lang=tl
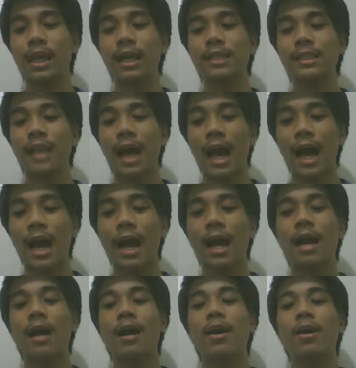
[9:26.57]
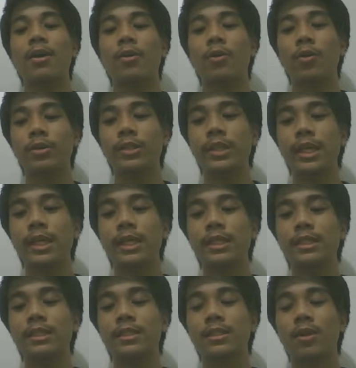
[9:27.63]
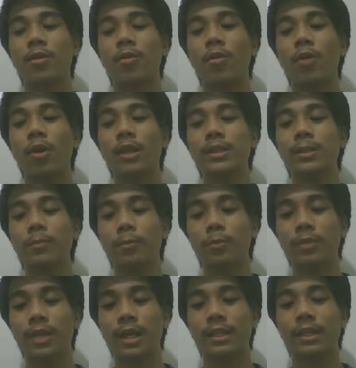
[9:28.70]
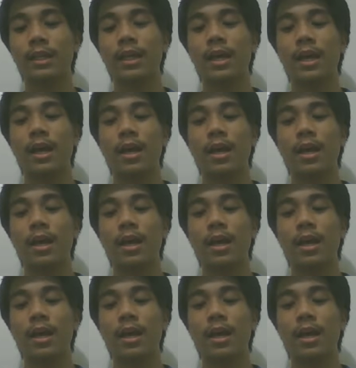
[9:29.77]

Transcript: sa uh, Rodix o Katipunan.